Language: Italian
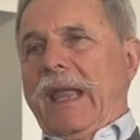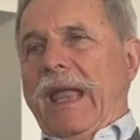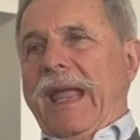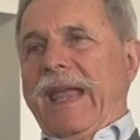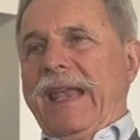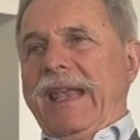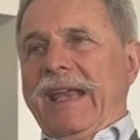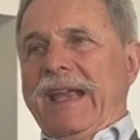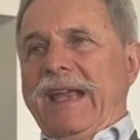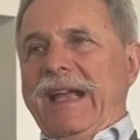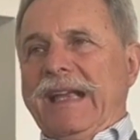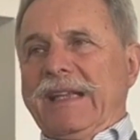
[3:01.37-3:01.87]

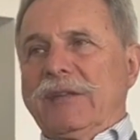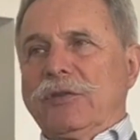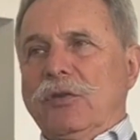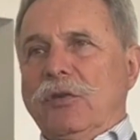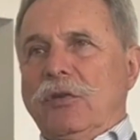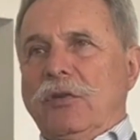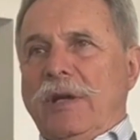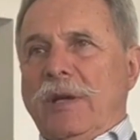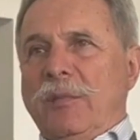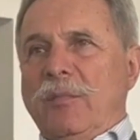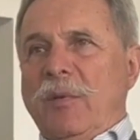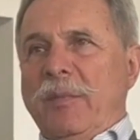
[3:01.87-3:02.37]
è
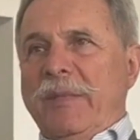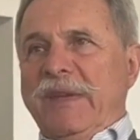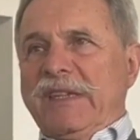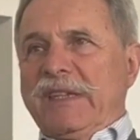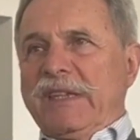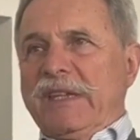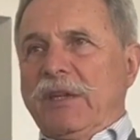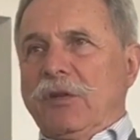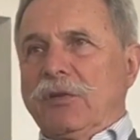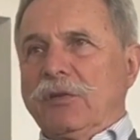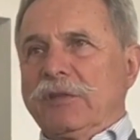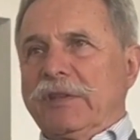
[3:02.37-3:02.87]
legato a
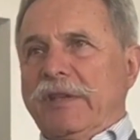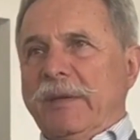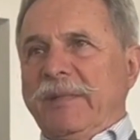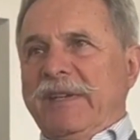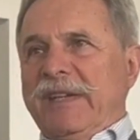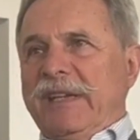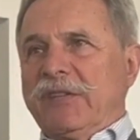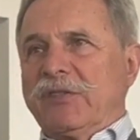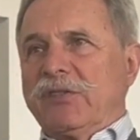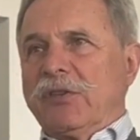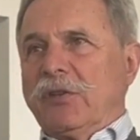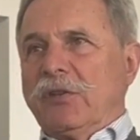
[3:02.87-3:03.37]
momenti di
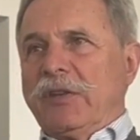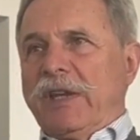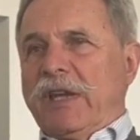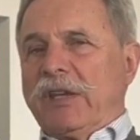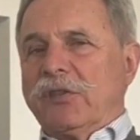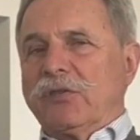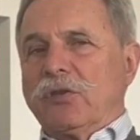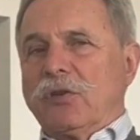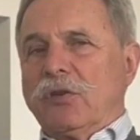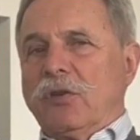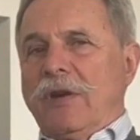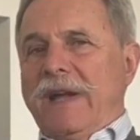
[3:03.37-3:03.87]
contaminazione
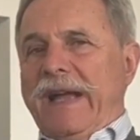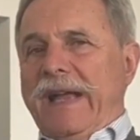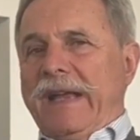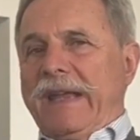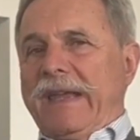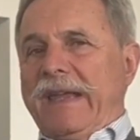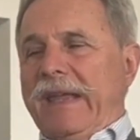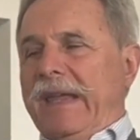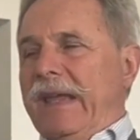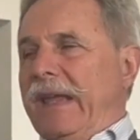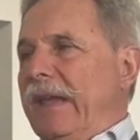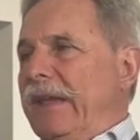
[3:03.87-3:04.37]
che sono
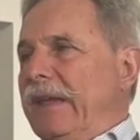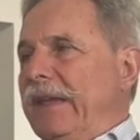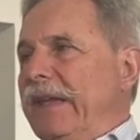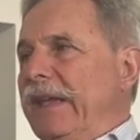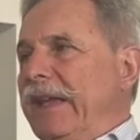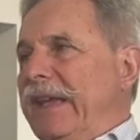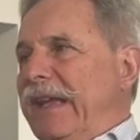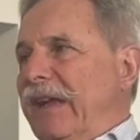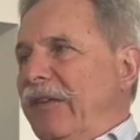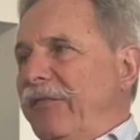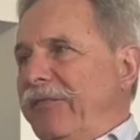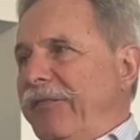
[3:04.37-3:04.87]
anche
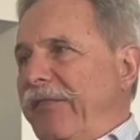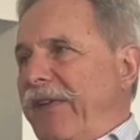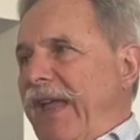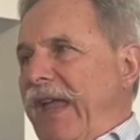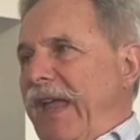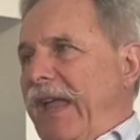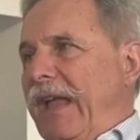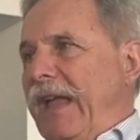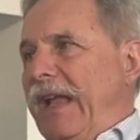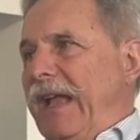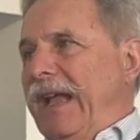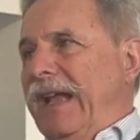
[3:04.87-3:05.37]
il
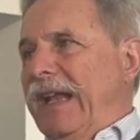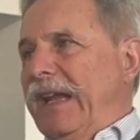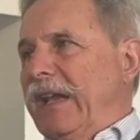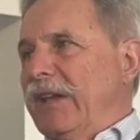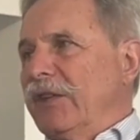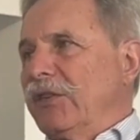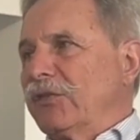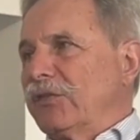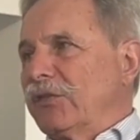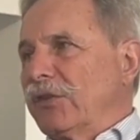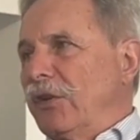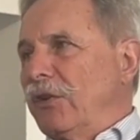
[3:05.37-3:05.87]
caffè al
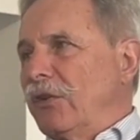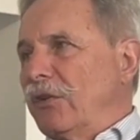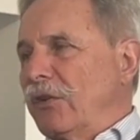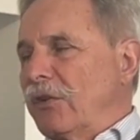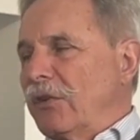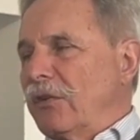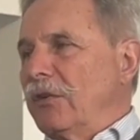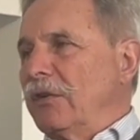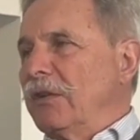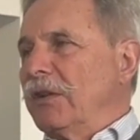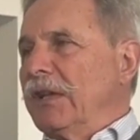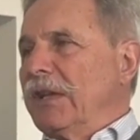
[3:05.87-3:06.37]

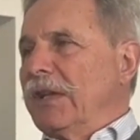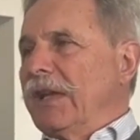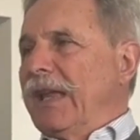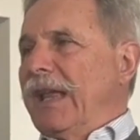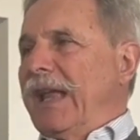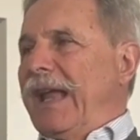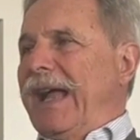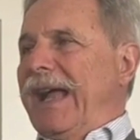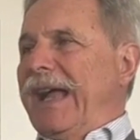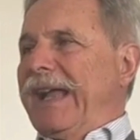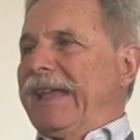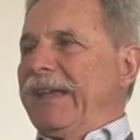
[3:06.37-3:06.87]
ristoro.
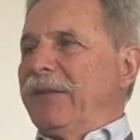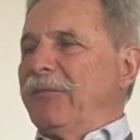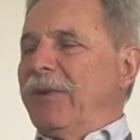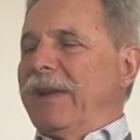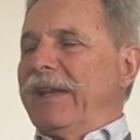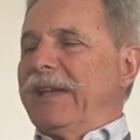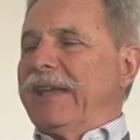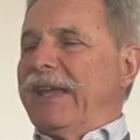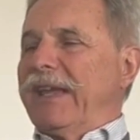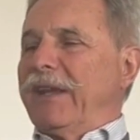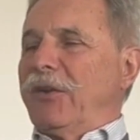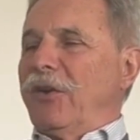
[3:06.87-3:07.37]
Hai esatto.
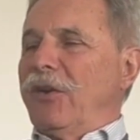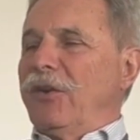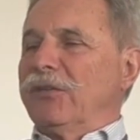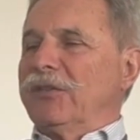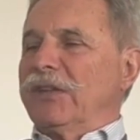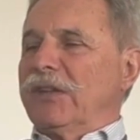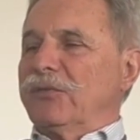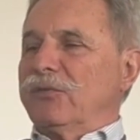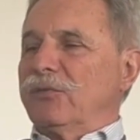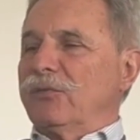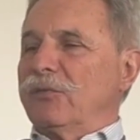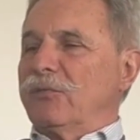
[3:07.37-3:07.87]
qualche
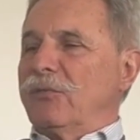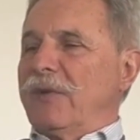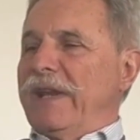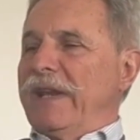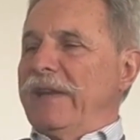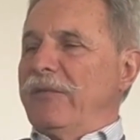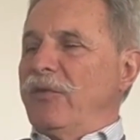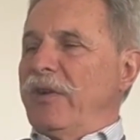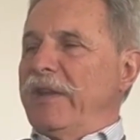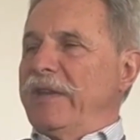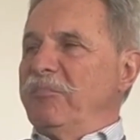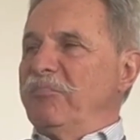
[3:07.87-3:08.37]
cosa sul
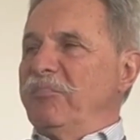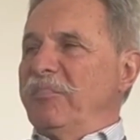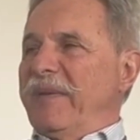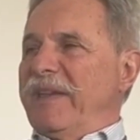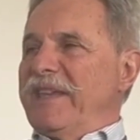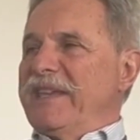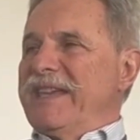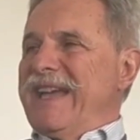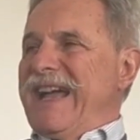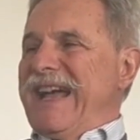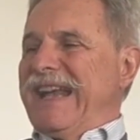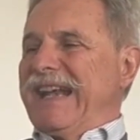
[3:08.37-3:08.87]
quale vuoi
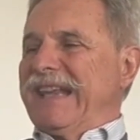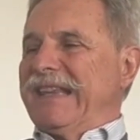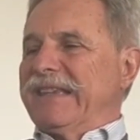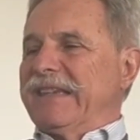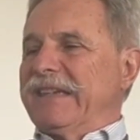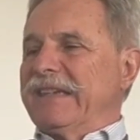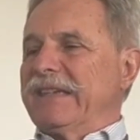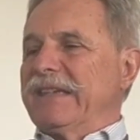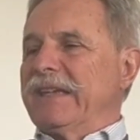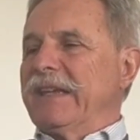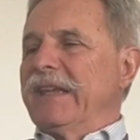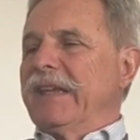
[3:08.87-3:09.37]

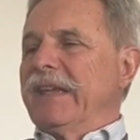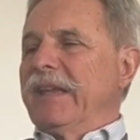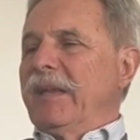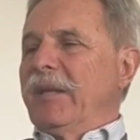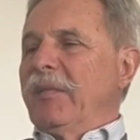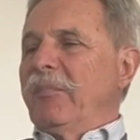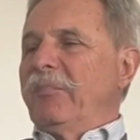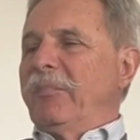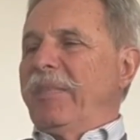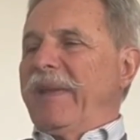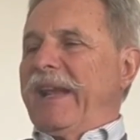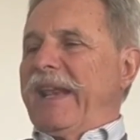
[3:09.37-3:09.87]
impegnarti
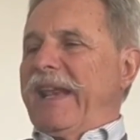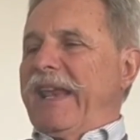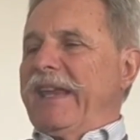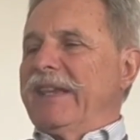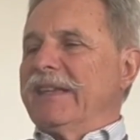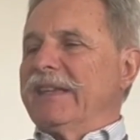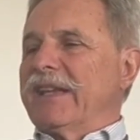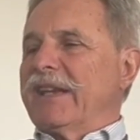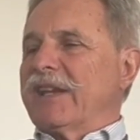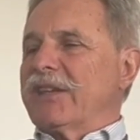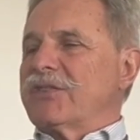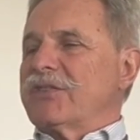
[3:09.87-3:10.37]
per
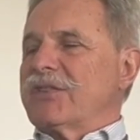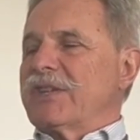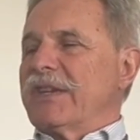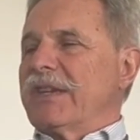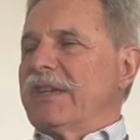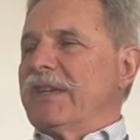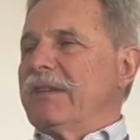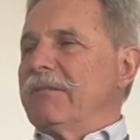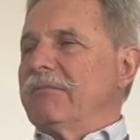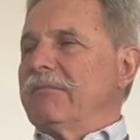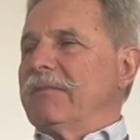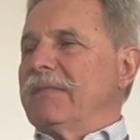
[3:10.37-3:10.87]

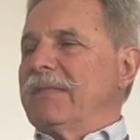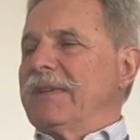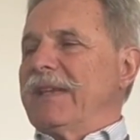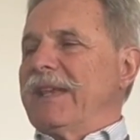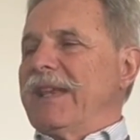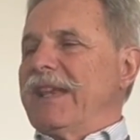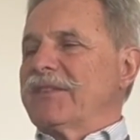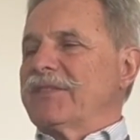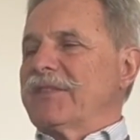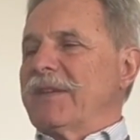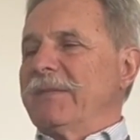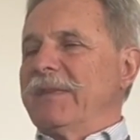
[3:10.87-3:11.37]
renderci,
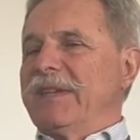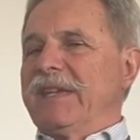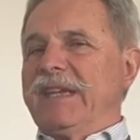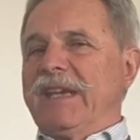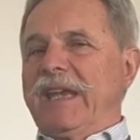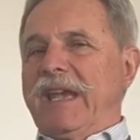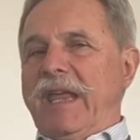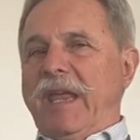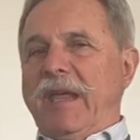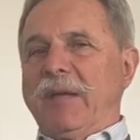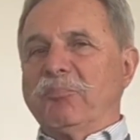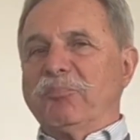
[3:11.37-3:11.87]
lasciami
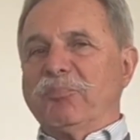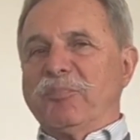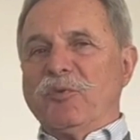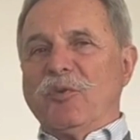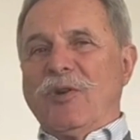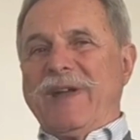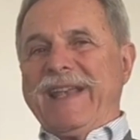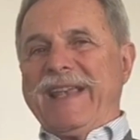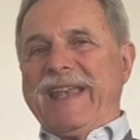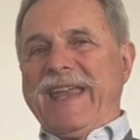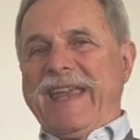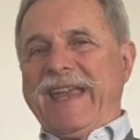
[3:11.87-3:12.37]
dire,
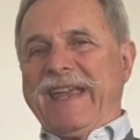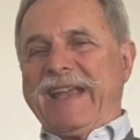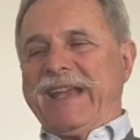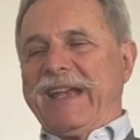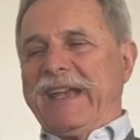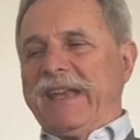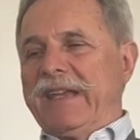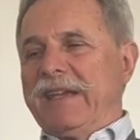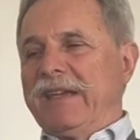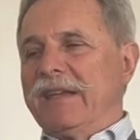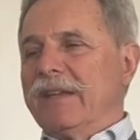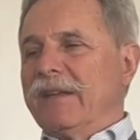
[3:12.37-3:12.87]
più
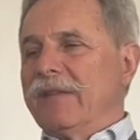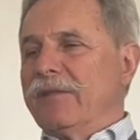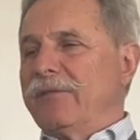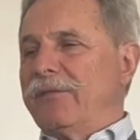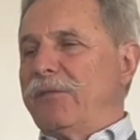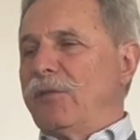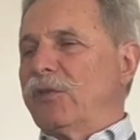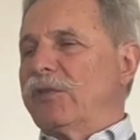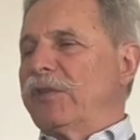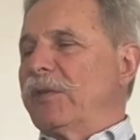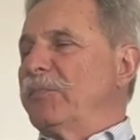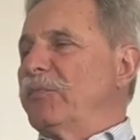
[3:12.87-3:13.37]
allegri,
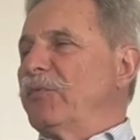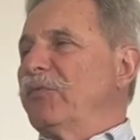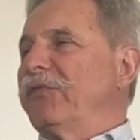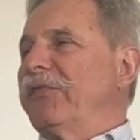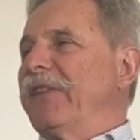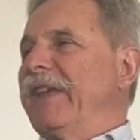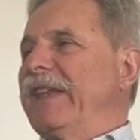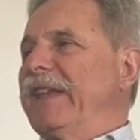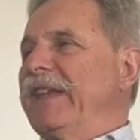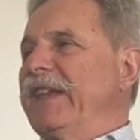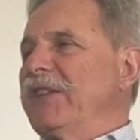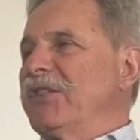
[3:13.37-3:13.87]
forse più
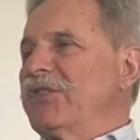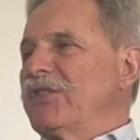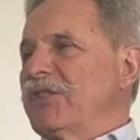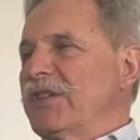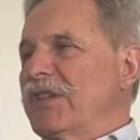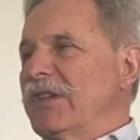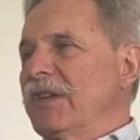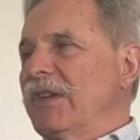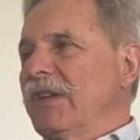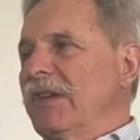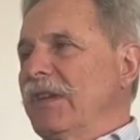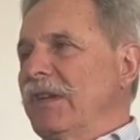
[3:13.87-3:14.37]

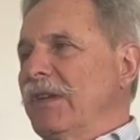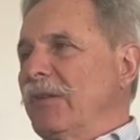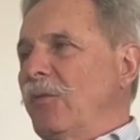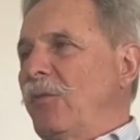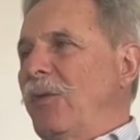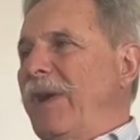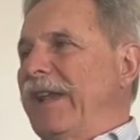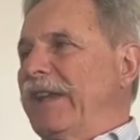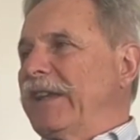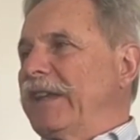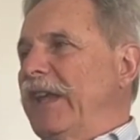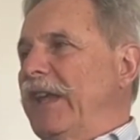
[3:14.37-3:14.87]
felici?
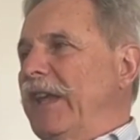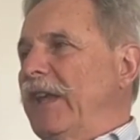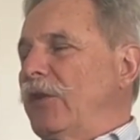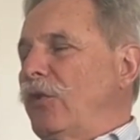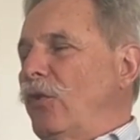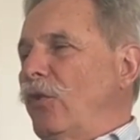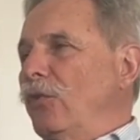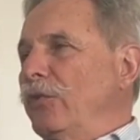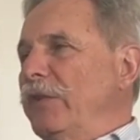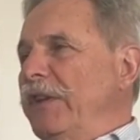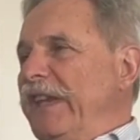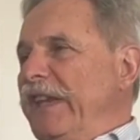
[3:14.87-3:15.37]
qualche
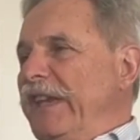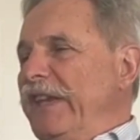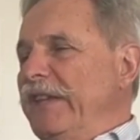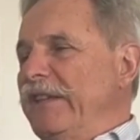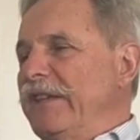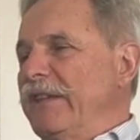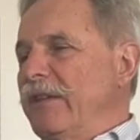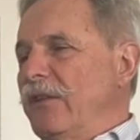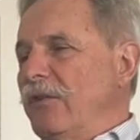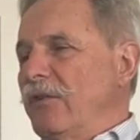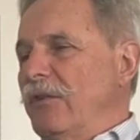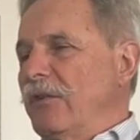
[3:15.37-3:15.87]

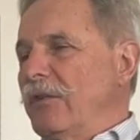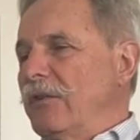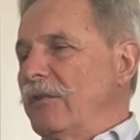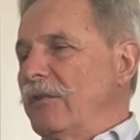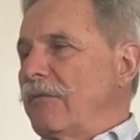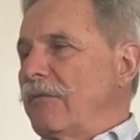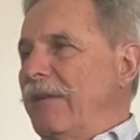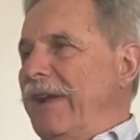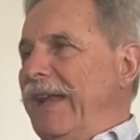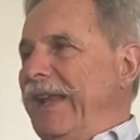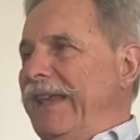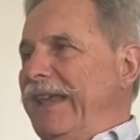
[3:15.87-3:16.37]
coniglio,
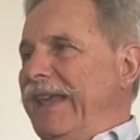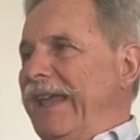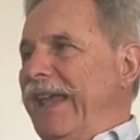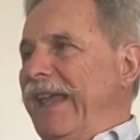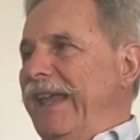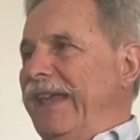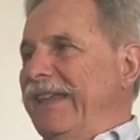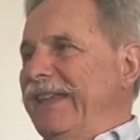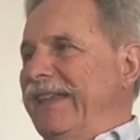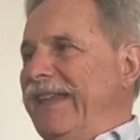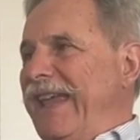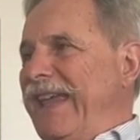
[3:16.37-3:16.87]
qualche
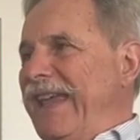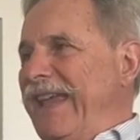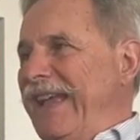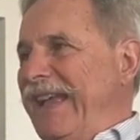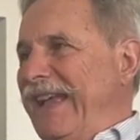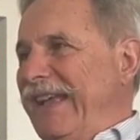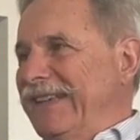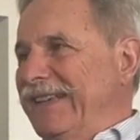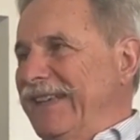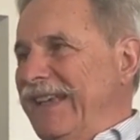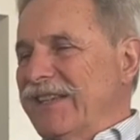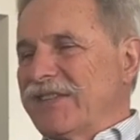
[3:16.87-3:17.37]

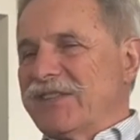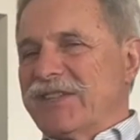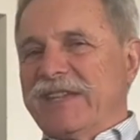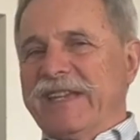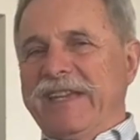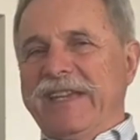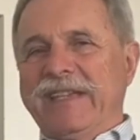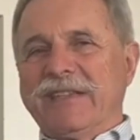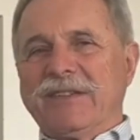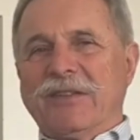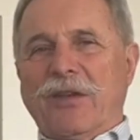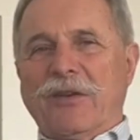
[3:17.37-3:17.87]
idea del
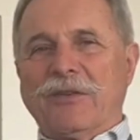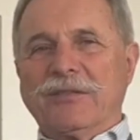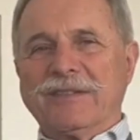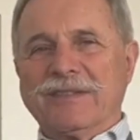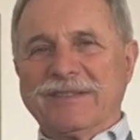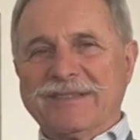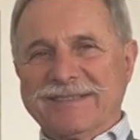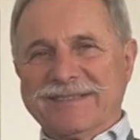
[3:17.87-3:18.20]
cilindro?